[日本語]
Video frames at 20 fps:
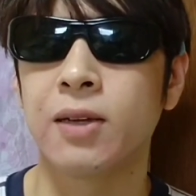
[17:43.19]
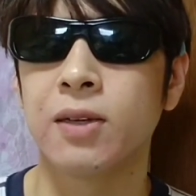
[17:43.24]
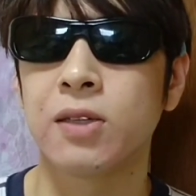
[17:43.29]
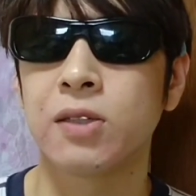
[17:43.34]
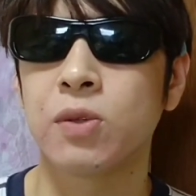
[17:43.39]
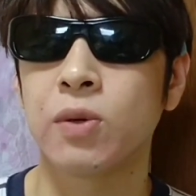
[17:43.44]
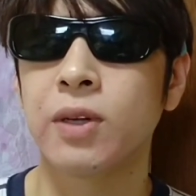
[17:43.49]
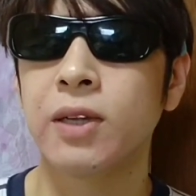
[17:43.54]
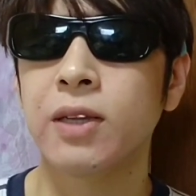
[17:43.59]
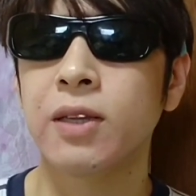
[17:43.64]
そ
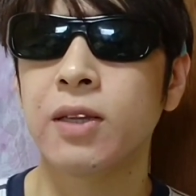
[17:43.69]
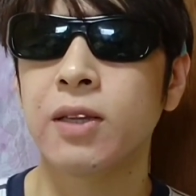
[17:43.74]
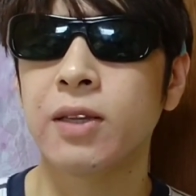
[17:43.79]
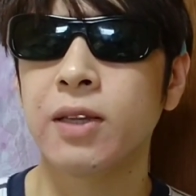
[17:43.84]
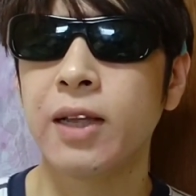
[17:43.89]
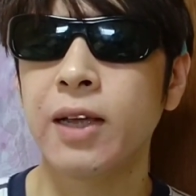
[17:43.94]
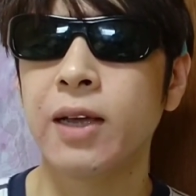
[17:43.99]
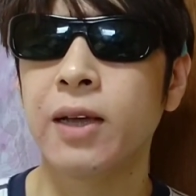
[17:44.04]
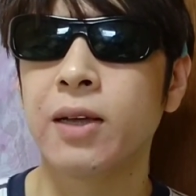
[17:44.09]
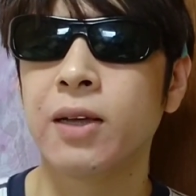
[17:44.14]
れ
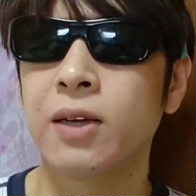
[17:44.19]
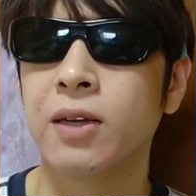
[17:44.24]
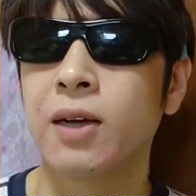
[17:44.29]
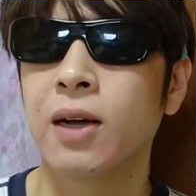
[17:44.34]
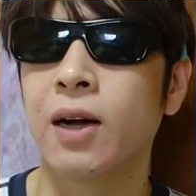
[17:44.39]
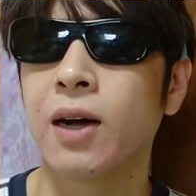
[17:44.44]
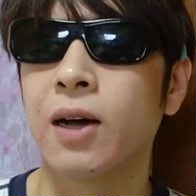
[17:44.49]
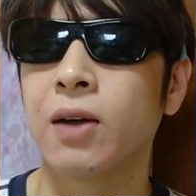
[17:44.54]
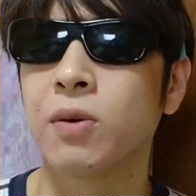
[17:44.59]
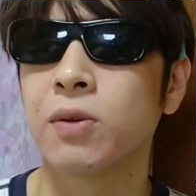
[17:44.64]
で、
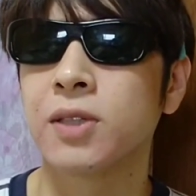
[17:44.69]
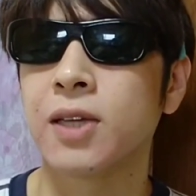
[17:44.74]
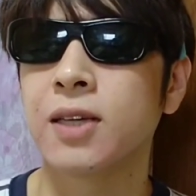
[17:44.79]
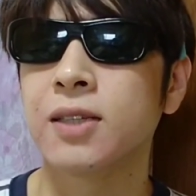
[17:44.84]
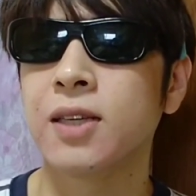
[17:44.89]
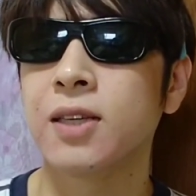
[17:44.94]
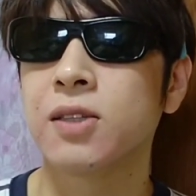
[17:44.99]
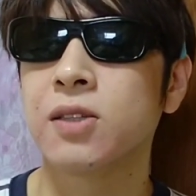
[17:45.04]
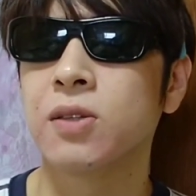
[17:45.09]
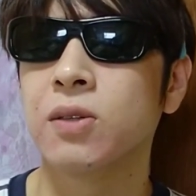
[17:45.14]
あの、再生
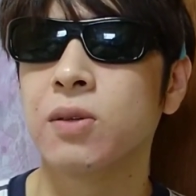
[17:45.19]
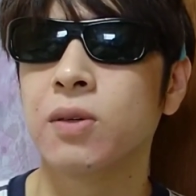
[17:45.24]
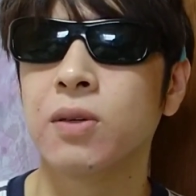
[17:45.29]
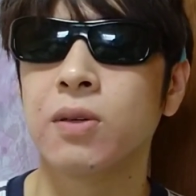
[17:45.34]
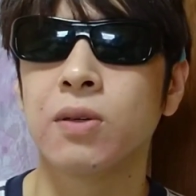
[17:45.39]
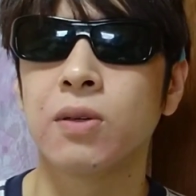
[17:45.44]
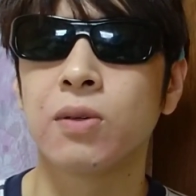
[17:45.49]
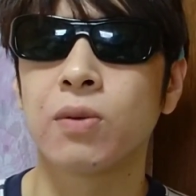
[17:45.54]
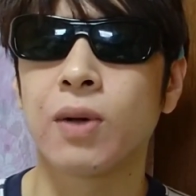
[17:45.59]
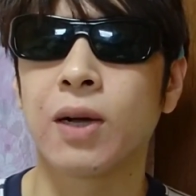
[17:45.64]
数
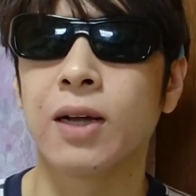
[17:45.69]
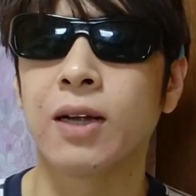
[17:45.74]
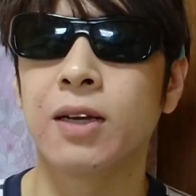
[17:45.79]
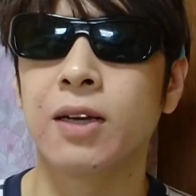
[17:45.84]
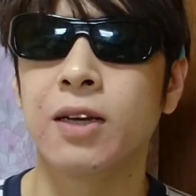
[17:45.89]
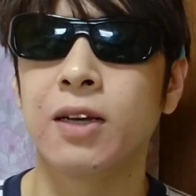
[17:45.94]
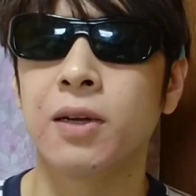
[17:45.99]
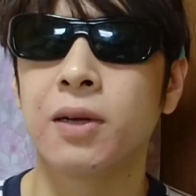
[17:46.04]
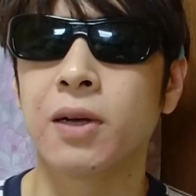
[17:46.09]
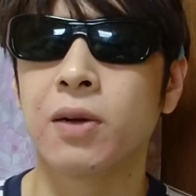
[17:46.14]
とか、
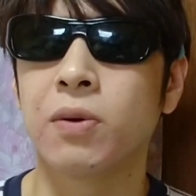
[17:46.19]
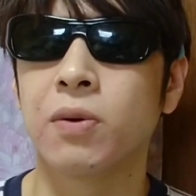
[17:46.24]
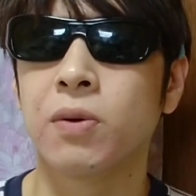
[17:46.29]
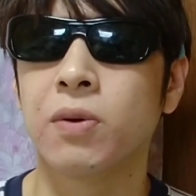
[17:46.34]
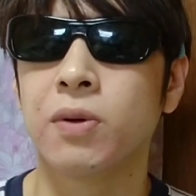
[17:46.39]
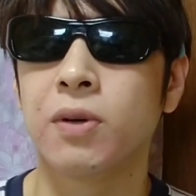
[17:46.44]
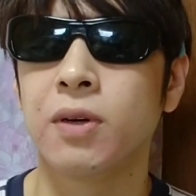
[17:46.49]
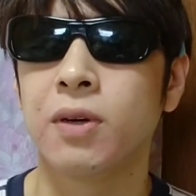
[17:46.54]
あの、